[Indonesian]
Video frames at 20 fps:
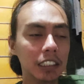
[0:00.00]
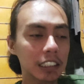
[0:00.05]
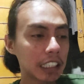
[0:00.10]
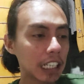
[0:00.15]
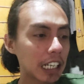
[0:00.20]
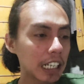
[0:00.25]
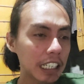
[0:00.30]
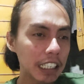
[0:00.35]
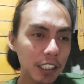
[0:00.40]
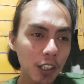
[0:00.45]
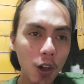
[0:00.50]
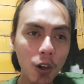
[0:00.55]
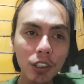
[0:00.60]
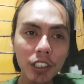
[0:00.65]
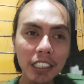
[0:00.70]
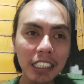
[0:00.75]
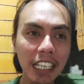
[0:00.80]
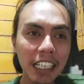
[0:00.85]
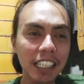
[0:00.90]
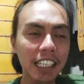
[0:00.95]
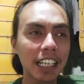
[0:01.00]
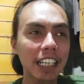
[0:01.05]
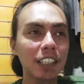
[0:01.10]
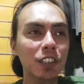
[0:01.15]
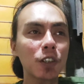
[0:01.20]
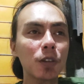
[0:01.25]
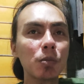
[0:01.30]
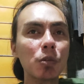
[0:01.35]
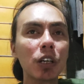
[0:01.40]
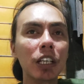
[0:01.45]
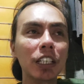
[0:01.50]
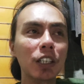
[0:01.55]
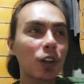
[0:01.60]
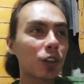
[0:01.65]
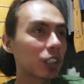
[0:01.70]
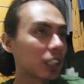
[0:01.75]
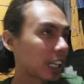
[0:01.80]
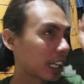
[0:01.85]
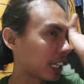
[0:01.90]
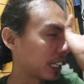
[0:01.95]
sharing online rek ngomongnya
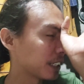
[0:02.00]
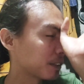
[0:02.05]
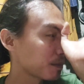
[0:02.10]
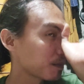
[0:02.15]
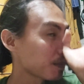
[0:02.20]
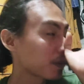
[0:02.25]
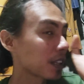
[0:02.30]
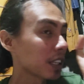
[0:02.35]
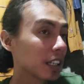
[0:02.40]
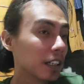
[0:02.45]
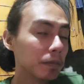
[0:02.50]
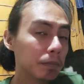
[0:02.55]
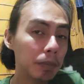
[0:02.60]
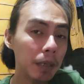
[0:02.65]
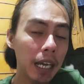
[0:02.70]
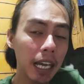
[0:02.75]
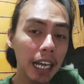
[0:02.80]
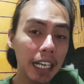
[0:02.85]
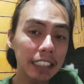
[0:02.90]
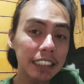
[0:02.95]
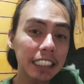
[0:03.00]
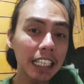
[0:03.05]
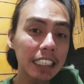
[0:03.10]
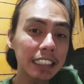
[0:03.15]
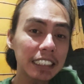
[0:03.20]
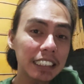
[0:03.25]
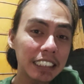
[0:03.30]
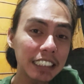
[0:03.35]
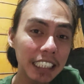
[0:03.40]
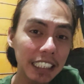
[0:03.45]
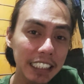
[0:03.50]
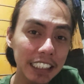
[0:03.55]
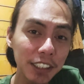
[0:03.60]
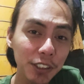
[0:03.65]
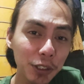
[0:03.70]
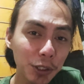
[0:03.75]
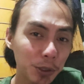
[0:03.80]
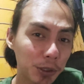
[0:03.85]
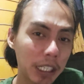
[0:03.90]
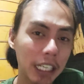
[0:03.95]
online bahasa chat
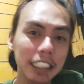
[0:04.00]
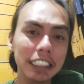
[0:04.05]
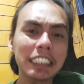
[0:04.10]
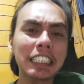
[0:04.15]
itu juga